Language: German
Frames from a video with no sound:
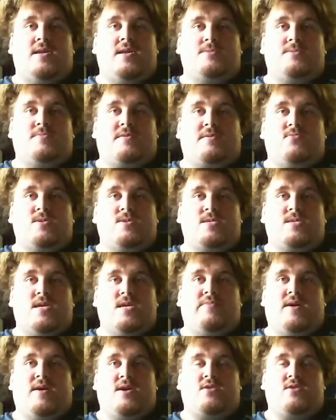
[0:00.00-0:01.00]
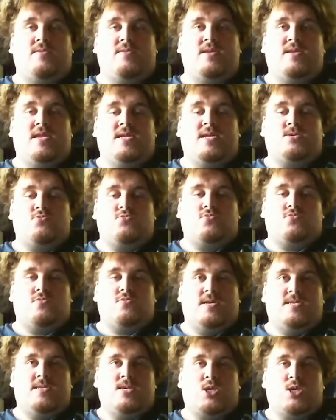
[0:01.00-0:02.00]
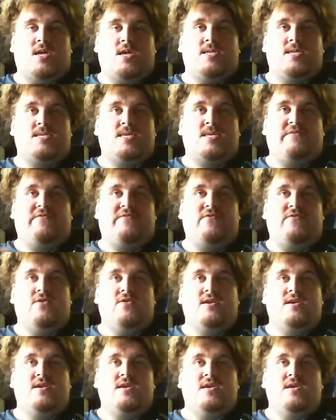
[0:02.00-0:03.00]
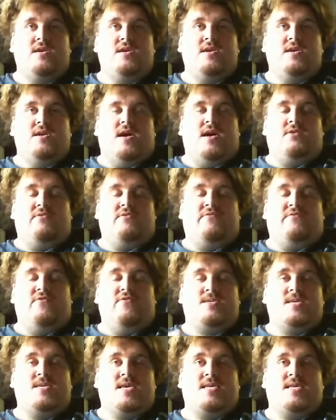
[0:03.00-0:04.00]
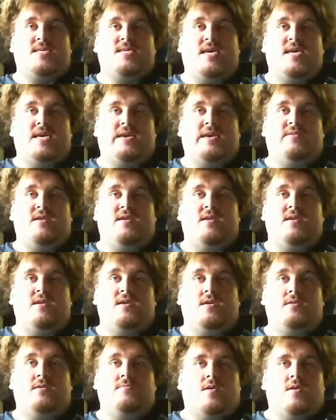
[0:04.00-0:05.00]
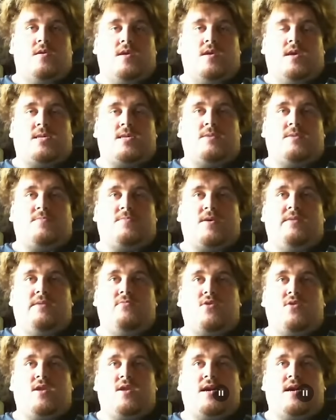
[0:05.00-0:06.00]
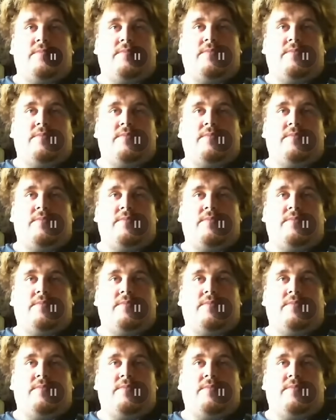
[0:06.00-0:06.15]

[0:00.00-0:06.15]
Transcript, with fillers: Deswegen muss er seine Beachtung im Internet suchen. Und das ist schon an sich für an und für sich sehr jämmerlich. Nee, es gibt keine Möglichkeit.